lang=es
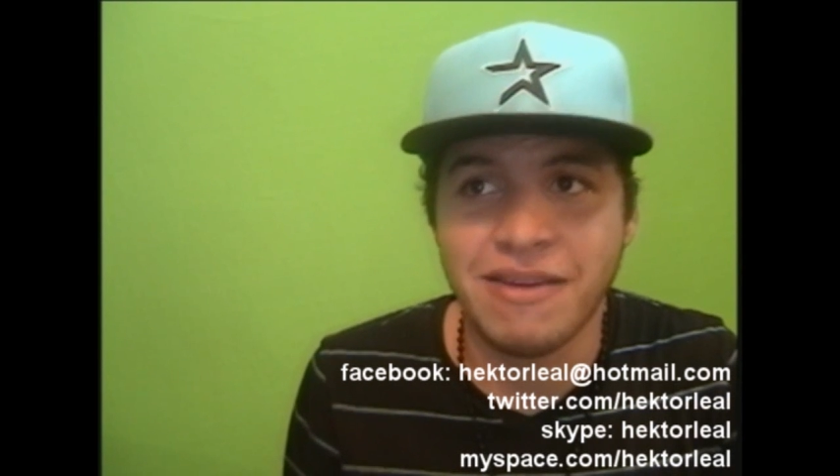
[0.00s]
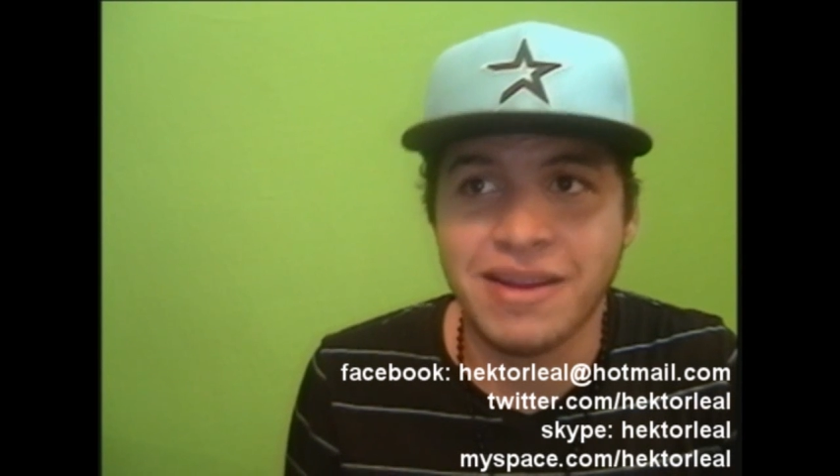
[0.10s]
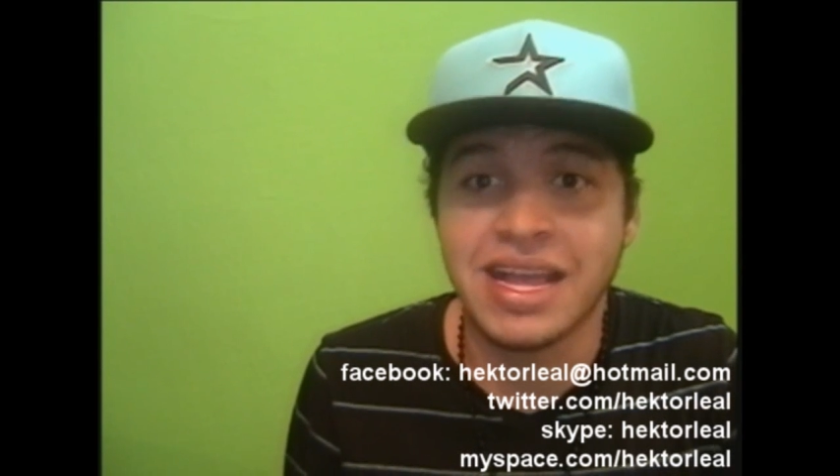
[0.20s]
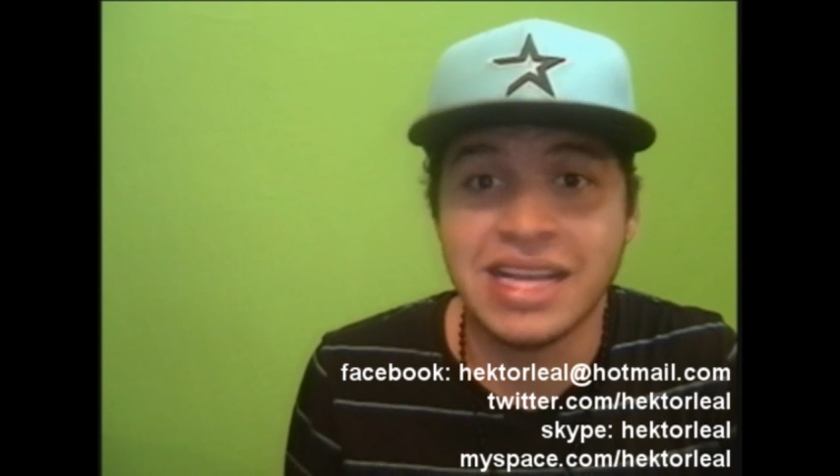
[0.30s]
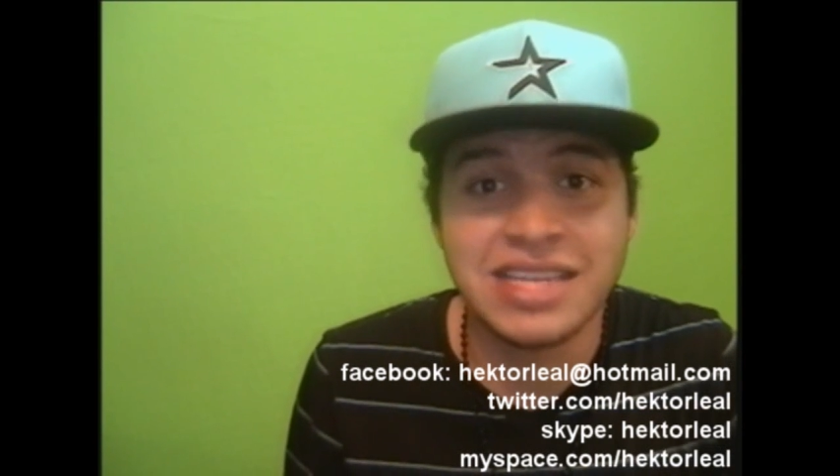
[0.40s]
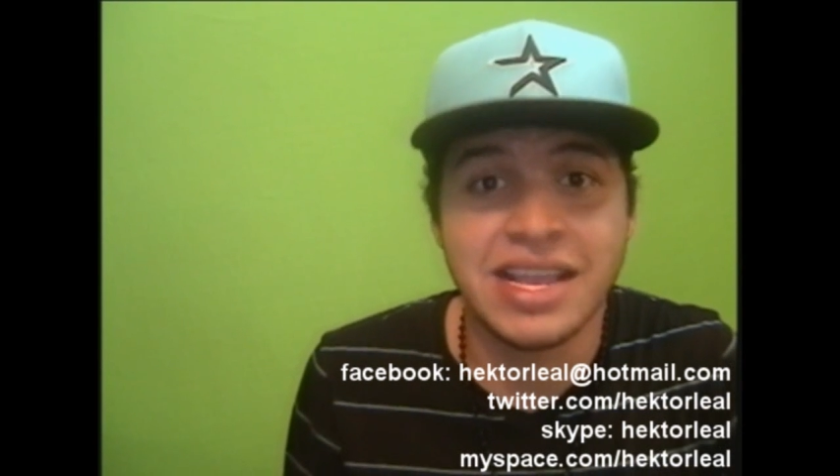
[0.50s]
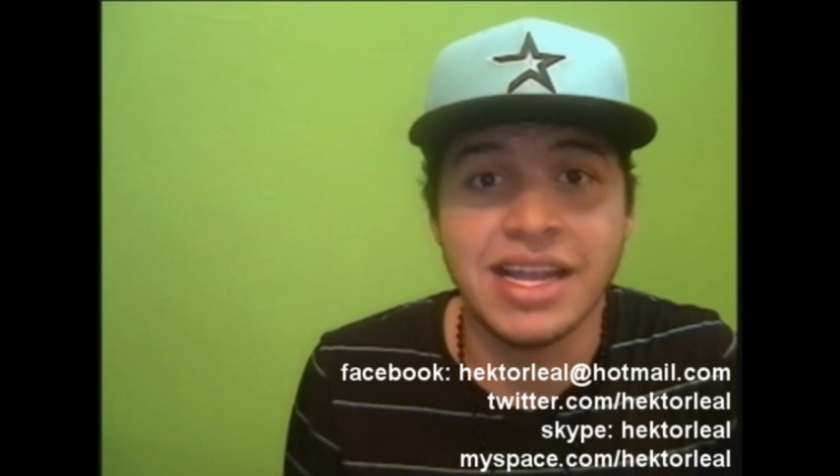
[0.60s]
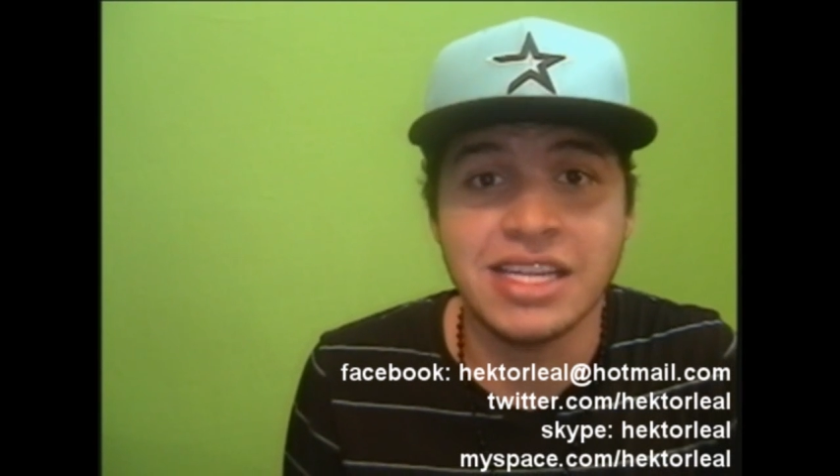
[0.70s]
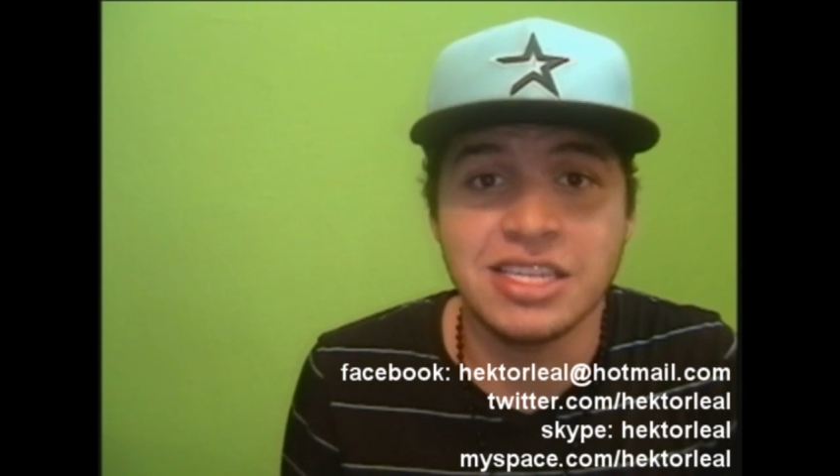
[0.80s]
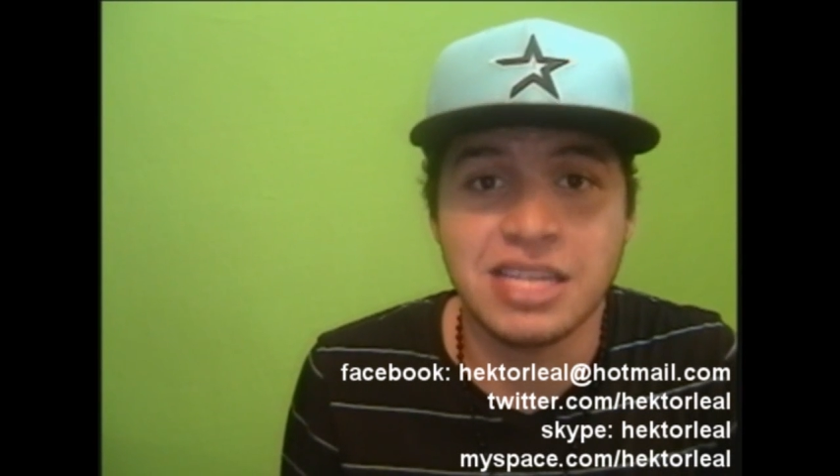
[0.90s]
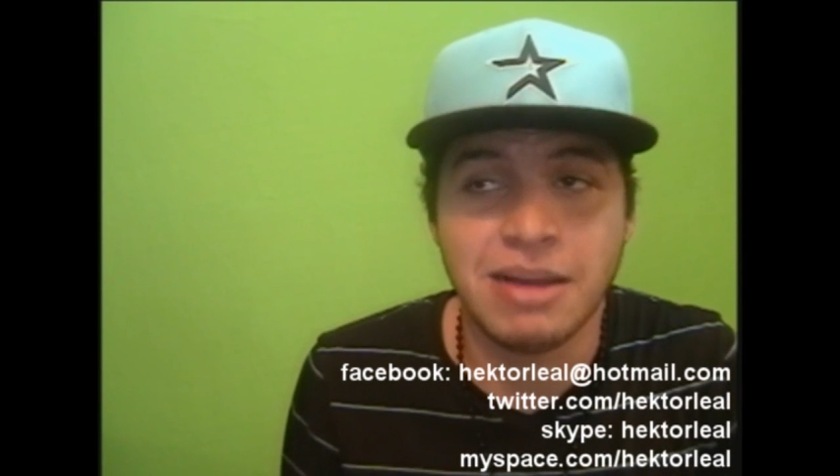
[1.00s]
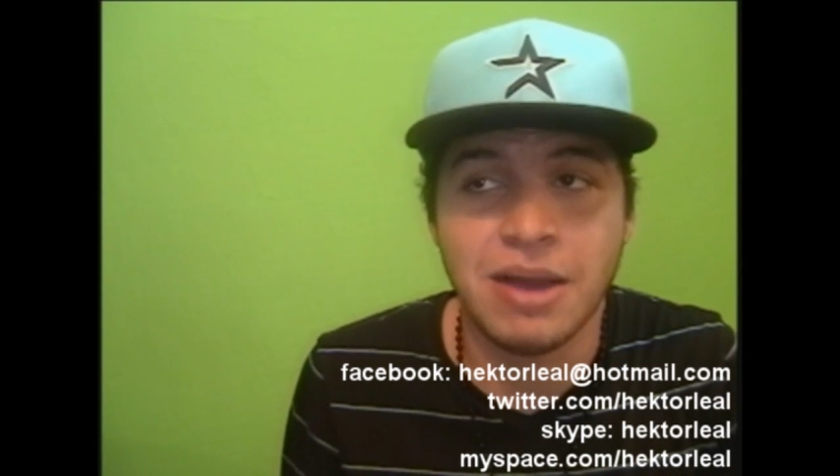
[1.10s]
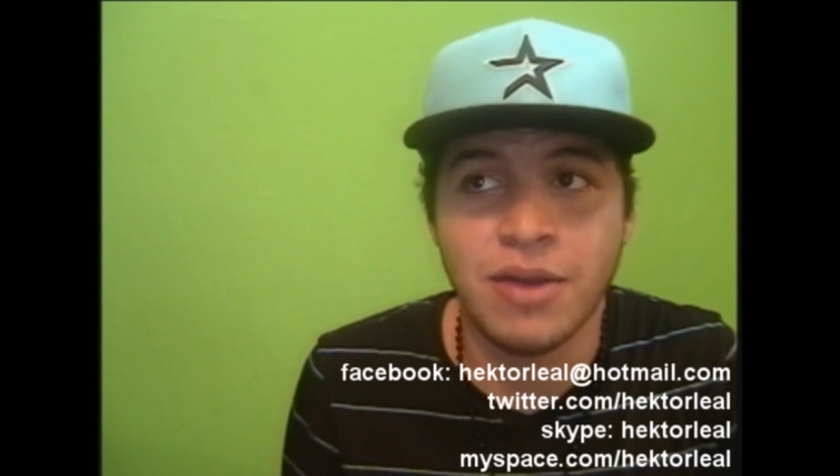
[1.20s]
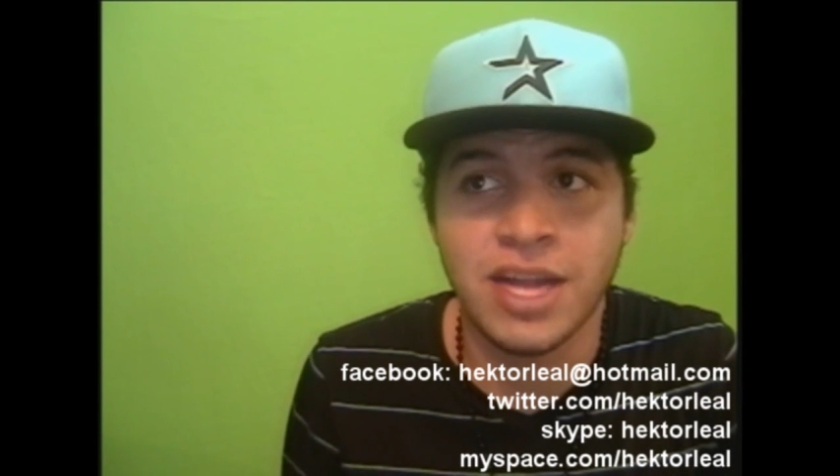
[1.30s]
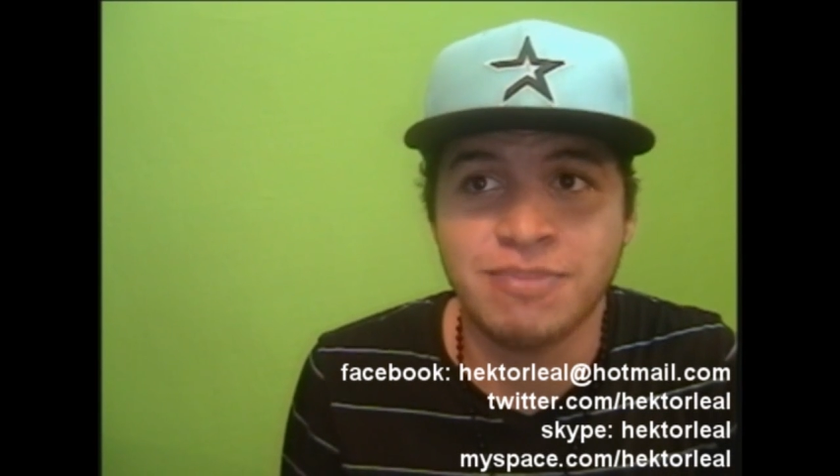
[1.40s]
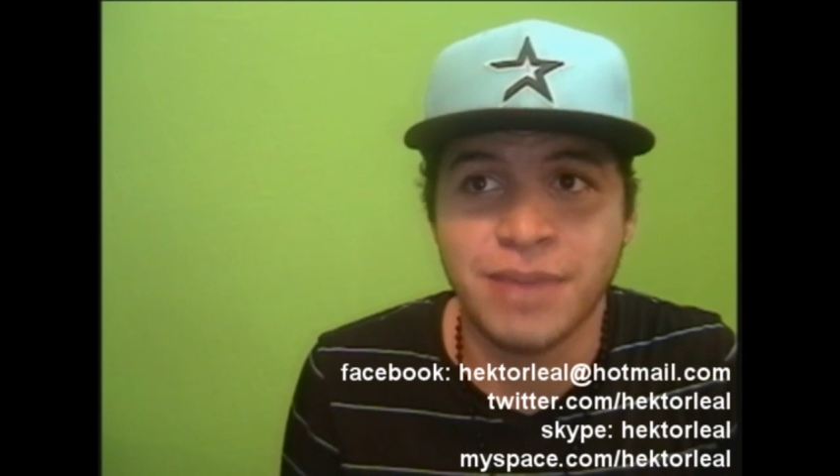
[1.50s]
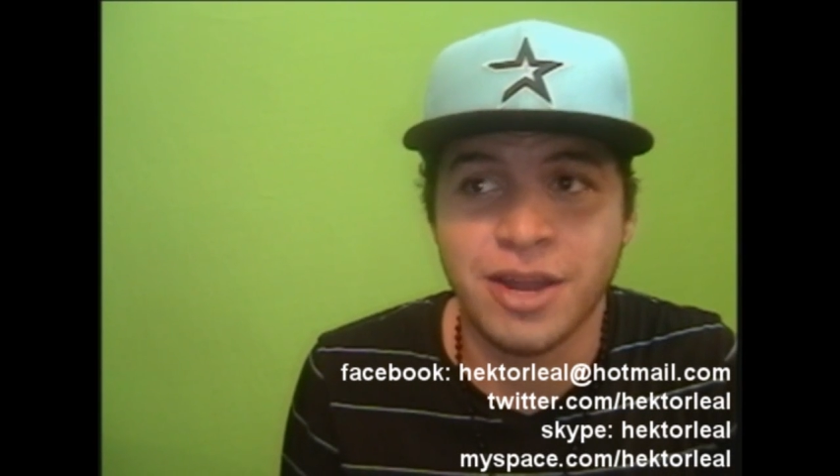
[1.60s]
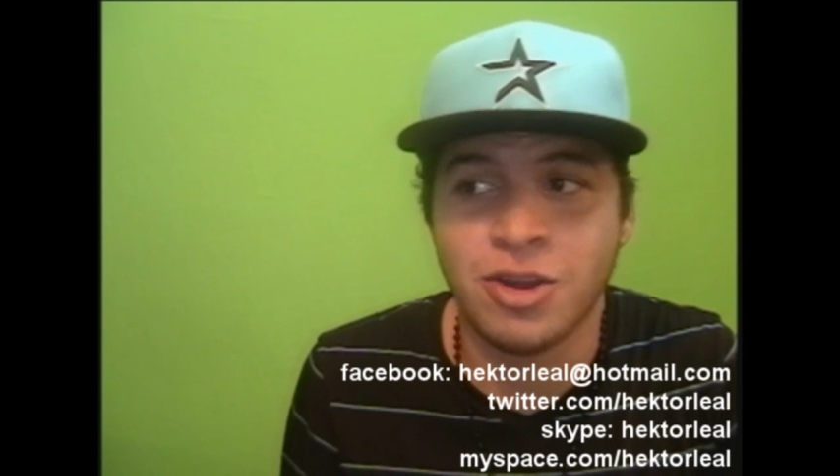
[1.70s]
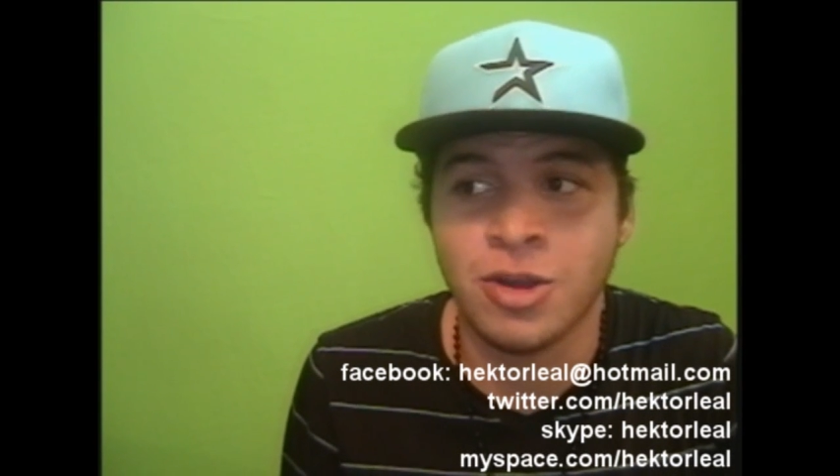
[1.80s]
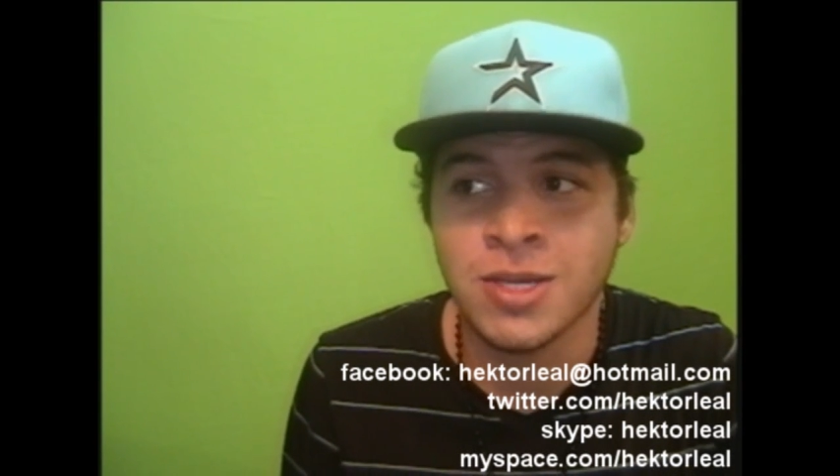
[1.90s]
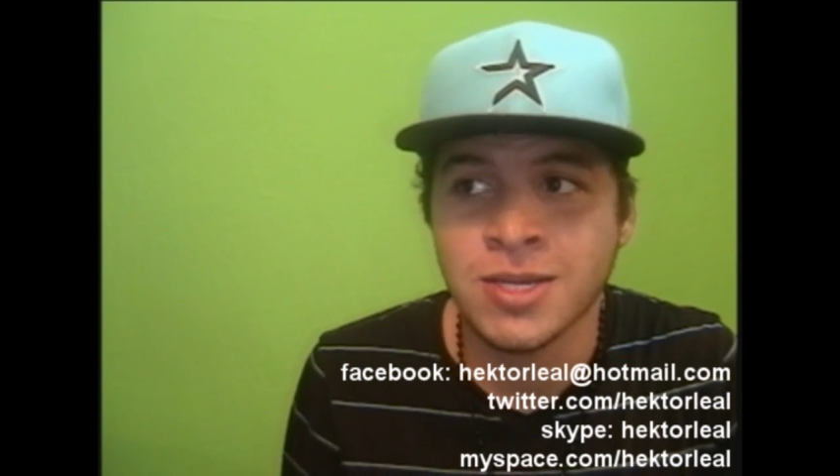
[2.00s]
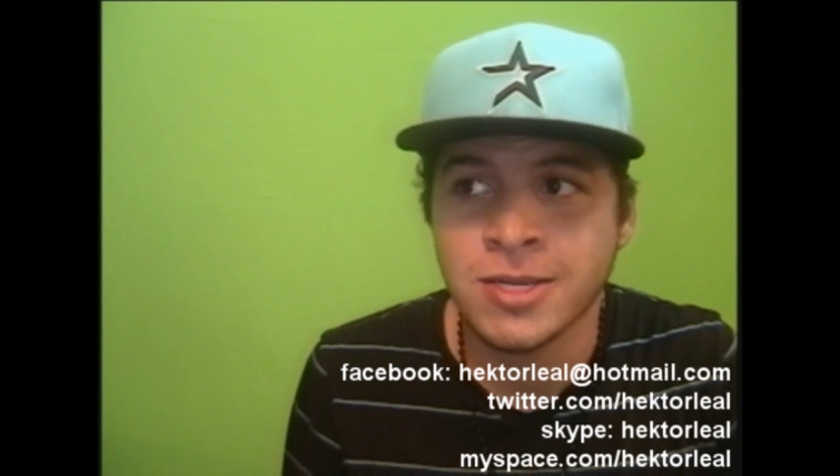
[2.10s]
La verdad es que necesitaba unas, pero